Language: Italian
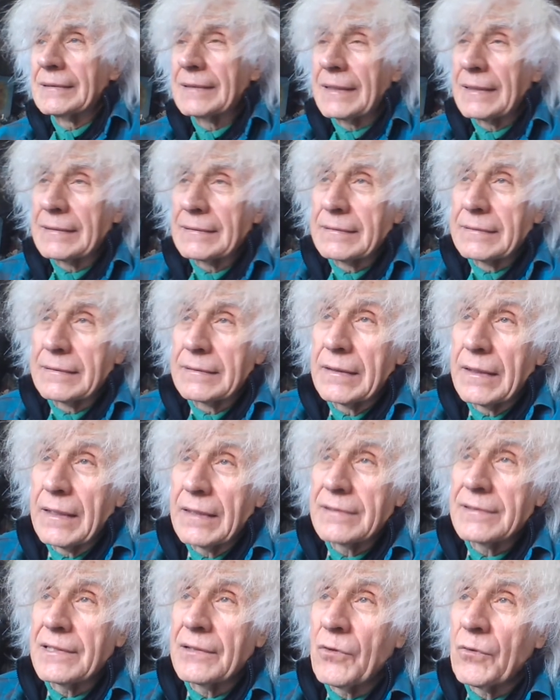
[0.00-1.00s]
tanti
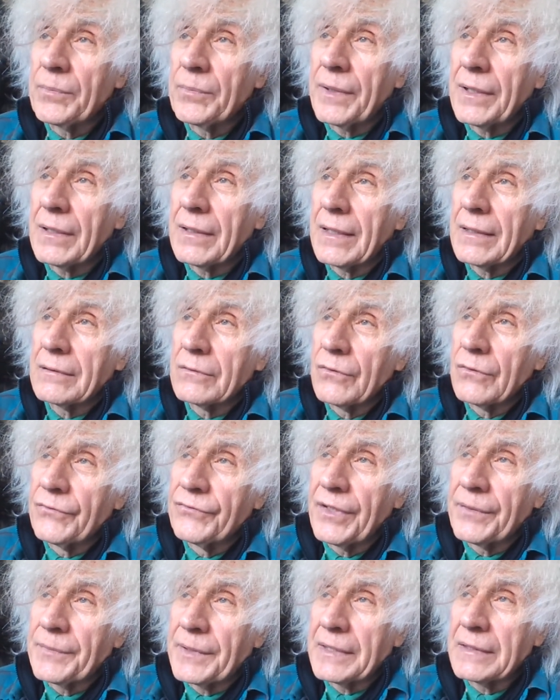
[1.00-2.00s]
e stiamo parlando
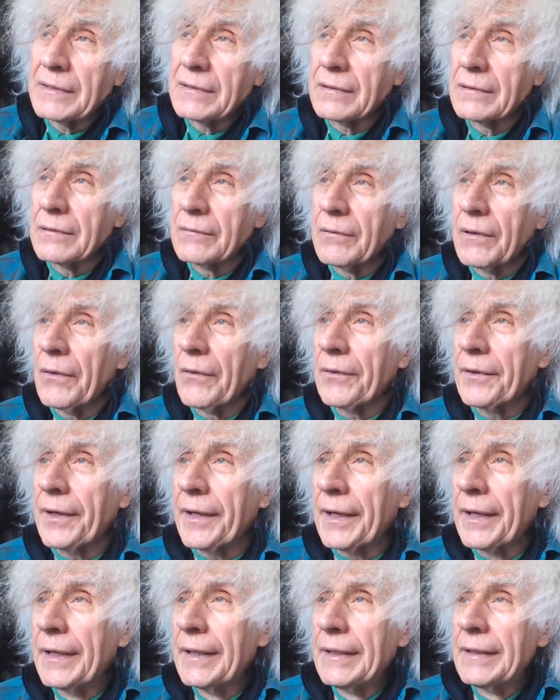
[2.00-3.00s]
ovviamente di quello
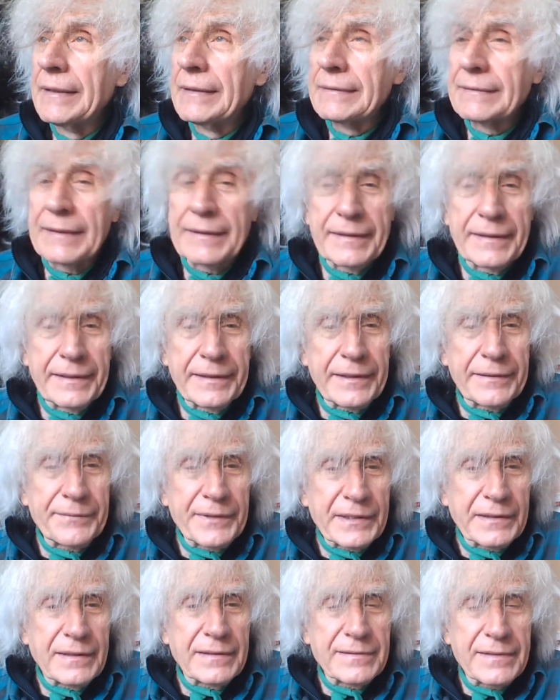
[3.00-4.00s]
che
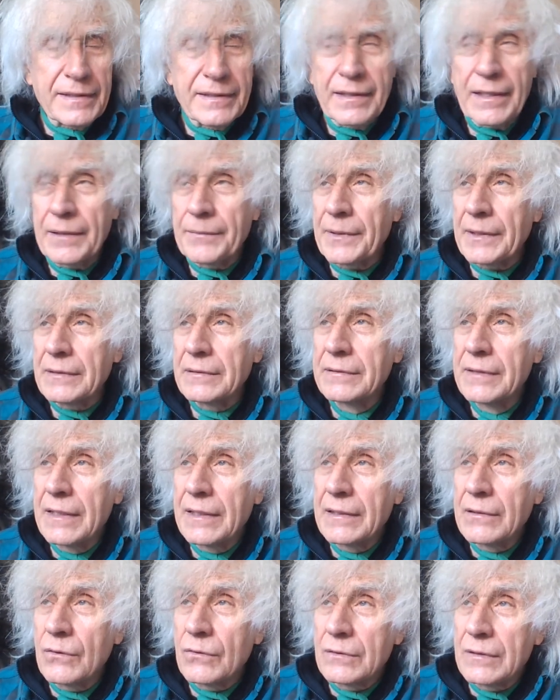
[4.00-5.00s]
tecnicamente si chiama
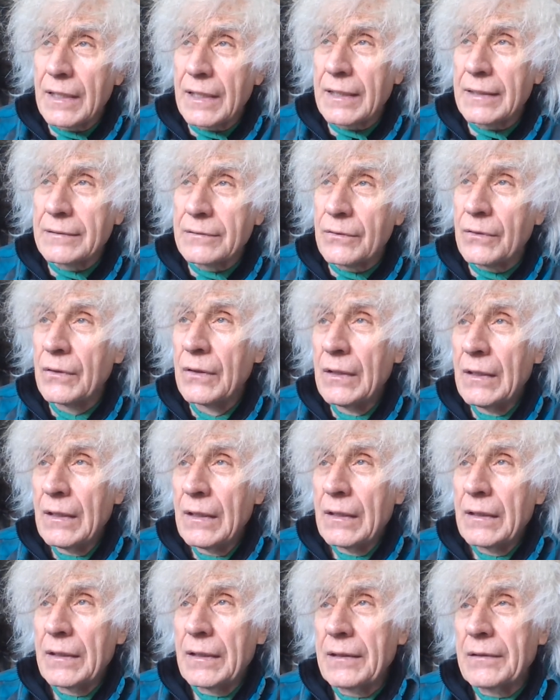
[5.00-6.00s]
denotato.
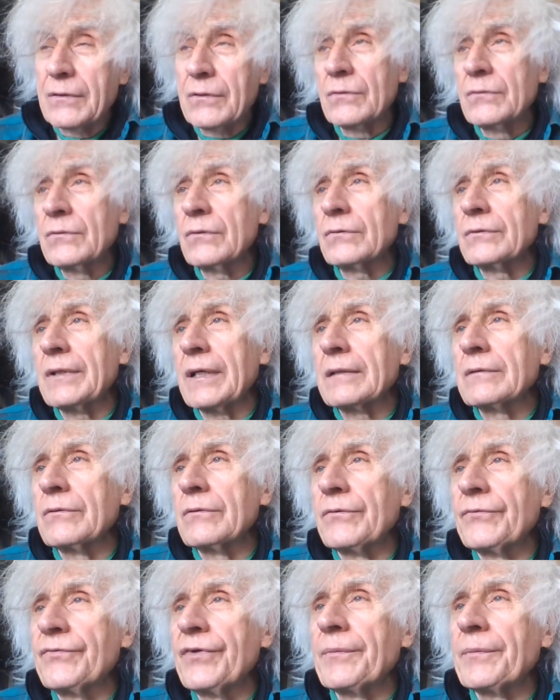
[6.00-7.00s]
Il
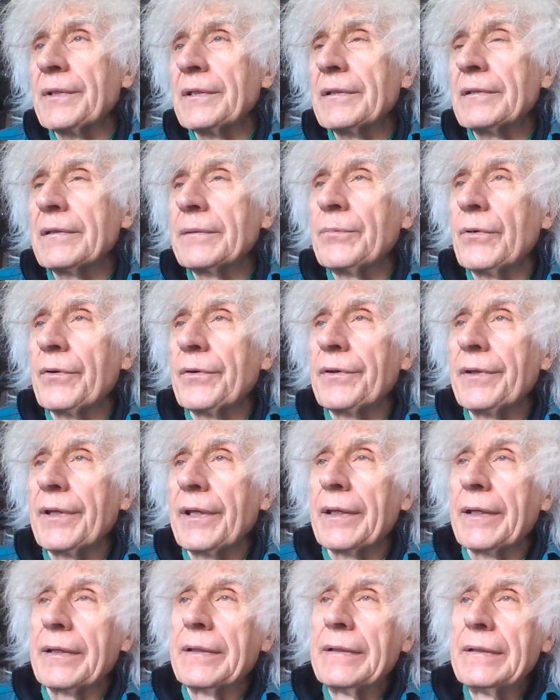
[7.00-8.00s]
connotato ovviamente poi
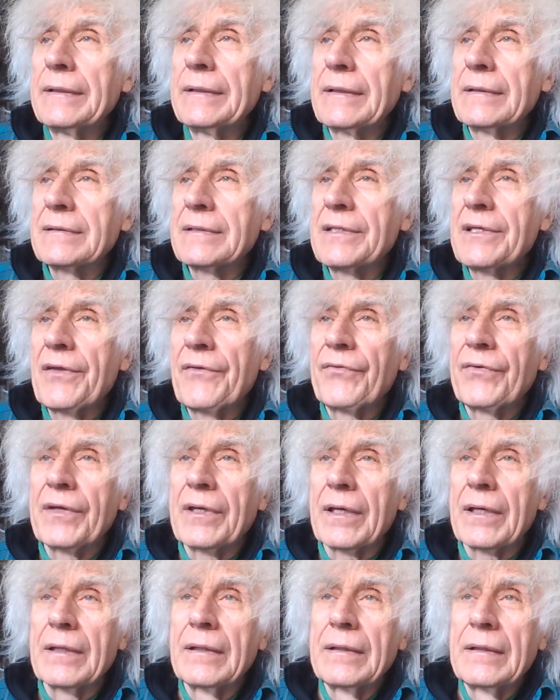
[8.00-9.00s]
è,
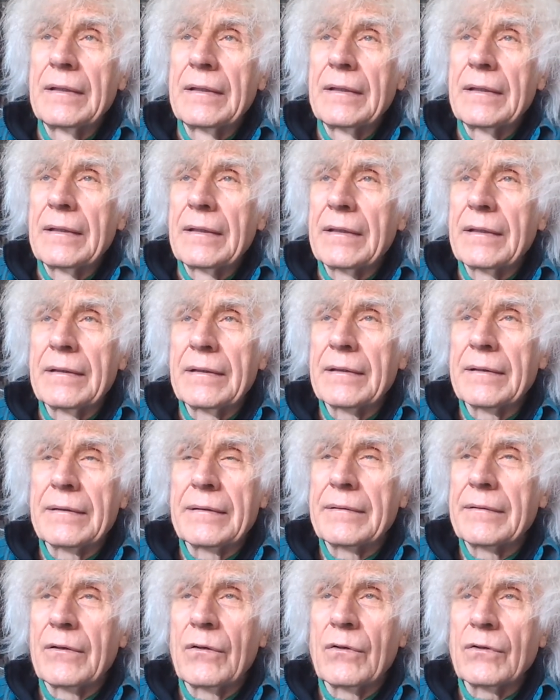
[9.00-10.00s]
significa
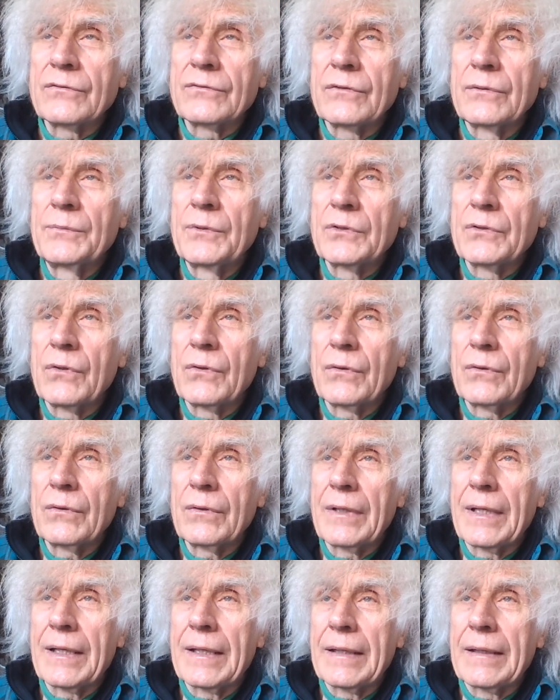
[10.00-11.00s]
eh, grosso modo
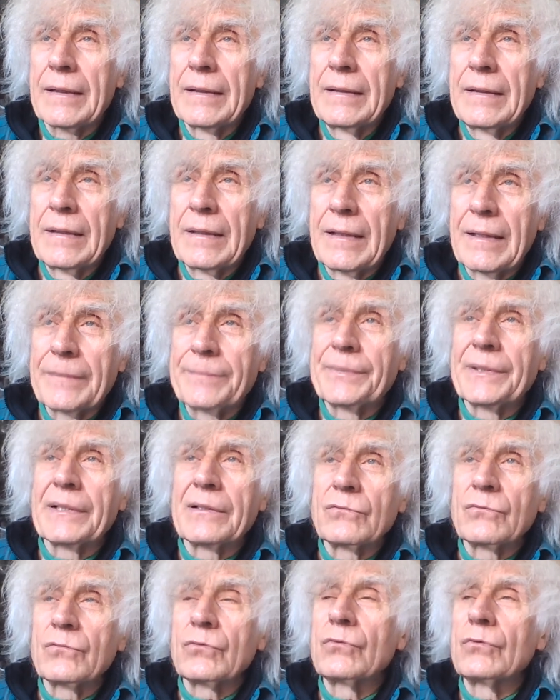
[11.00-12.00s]
la
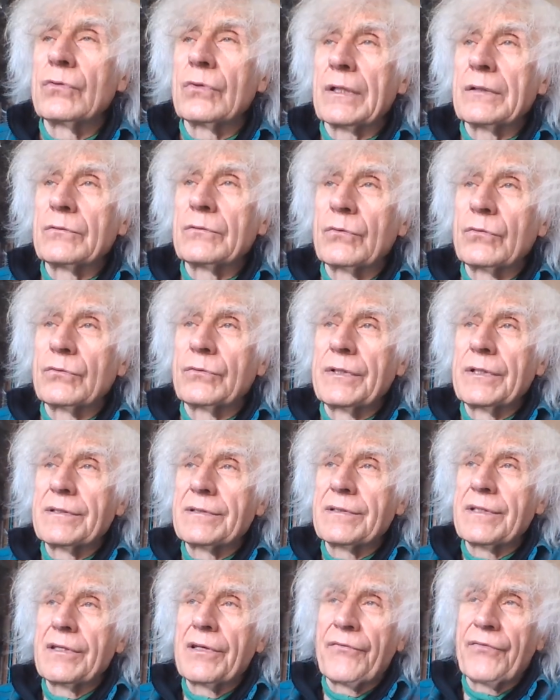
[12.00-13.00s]
apertura a tutti i
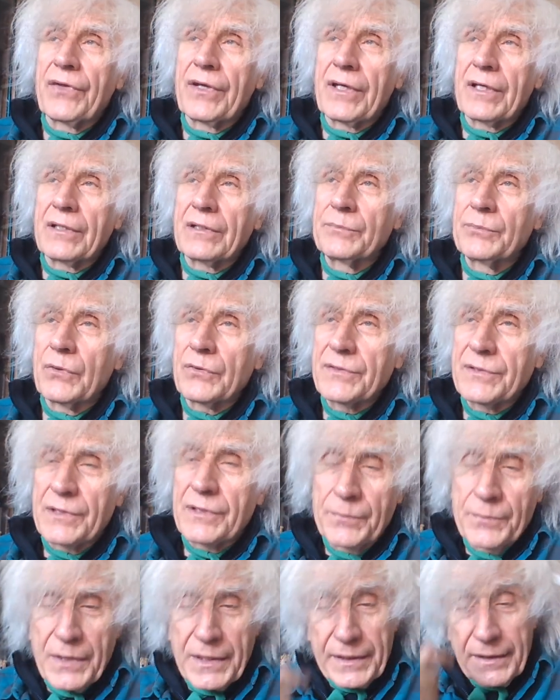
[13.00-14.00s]
significati
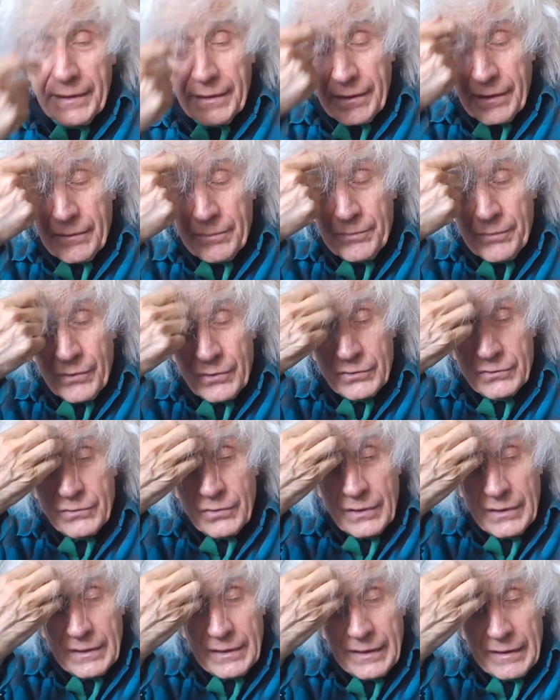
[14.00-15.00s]
possibili in
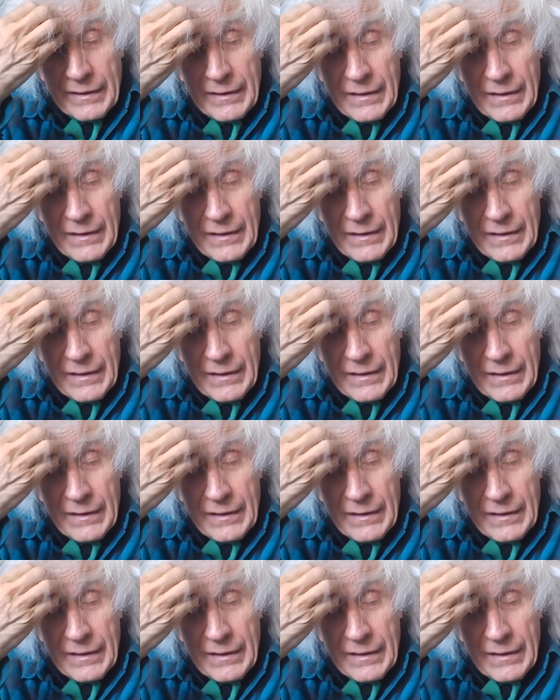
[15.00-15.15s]
rapporto alle